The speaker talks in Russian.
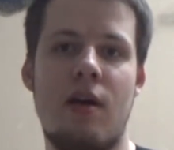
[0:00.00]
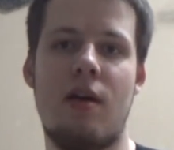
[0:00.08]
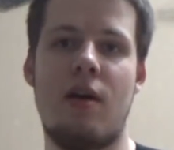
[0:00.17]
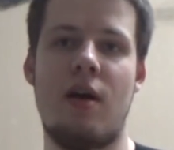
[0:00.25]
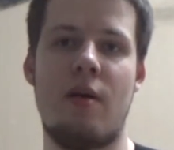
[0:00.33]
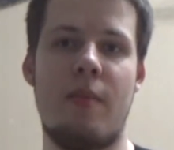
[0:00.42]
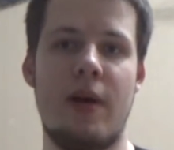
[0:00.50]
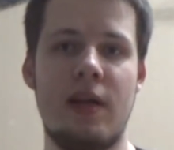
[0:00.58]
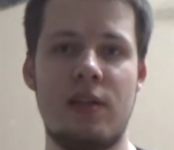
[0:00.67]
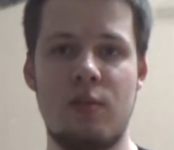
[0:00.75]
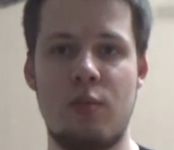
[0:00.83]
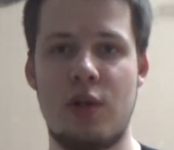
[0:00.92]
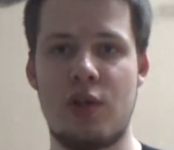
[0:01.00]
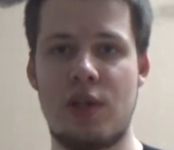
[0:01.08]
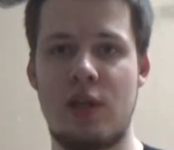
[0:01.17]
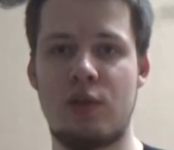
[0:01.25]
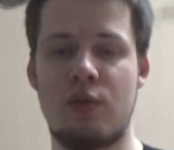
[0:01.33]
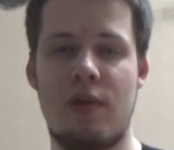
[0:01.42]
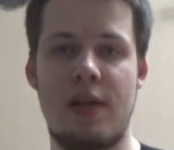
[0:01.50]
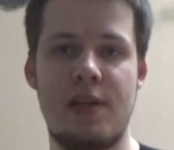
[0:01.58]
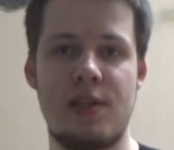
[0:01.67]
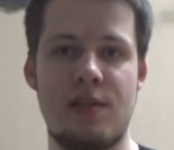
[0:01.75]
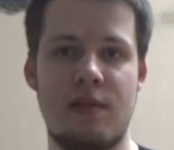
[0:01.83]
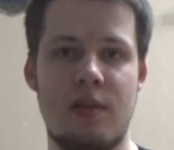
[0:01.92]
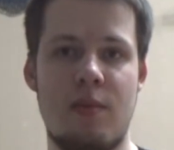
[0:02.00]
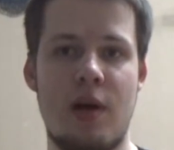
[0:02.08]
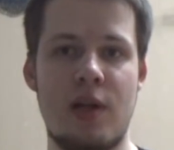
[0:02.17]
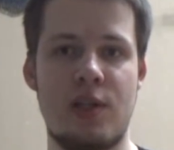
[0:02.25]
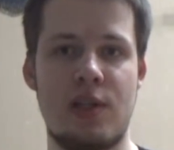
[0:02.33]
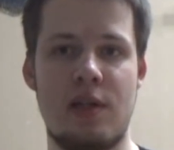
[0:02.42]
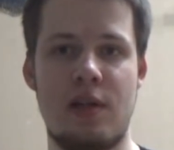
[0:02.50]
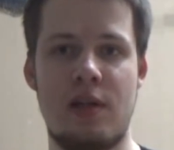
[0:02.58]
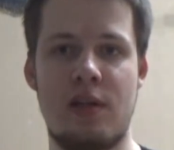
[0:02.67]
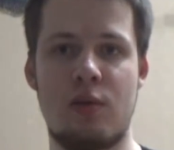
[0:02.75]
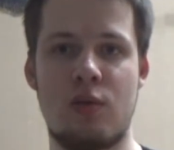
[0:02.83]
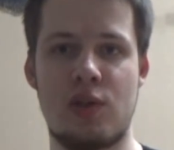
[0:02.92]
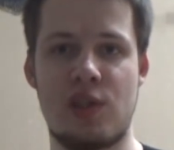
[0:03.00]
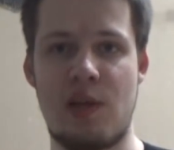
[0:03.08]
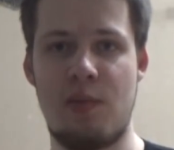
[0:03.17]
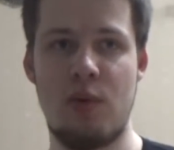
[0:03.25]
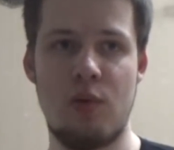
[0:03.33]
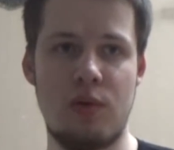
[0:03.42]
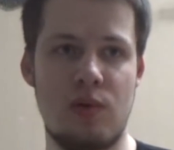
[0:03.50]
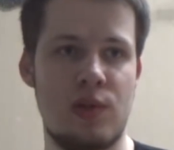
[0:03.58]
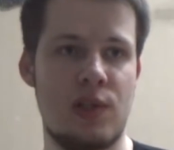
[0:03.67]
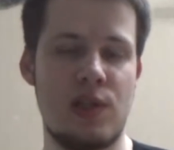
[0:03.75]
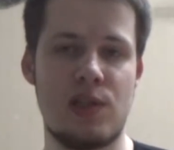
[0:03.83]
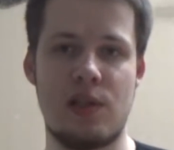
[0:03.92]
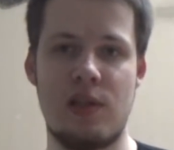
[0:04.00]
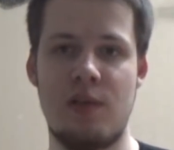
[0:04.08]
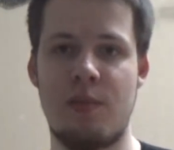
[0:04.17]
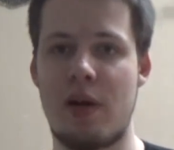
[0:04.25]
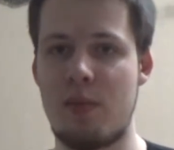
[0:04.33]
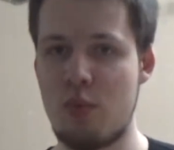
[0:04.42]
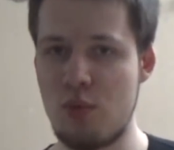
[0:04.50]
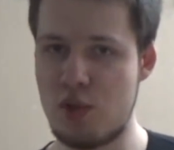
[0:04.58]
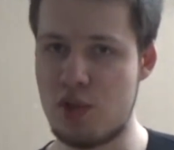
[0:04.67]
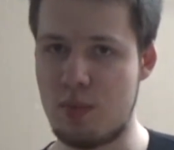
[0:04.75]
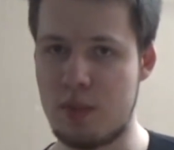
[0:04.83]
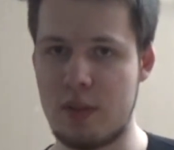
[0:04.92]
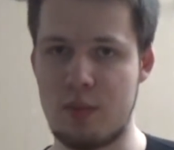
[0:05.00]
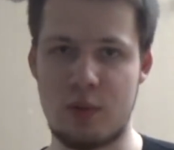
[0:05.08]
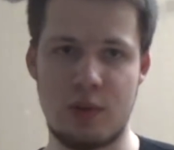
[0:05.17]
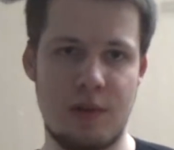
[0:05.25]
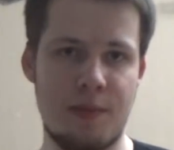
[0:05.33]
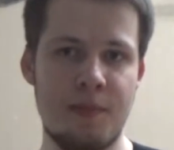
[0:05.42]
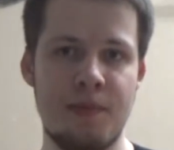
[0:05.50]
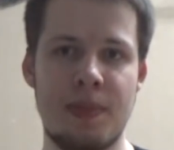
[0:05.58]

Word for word: А, поэтому я считаю, что Валенсия в этом матче тоже забьет, но, естественно, и пропустит, потому что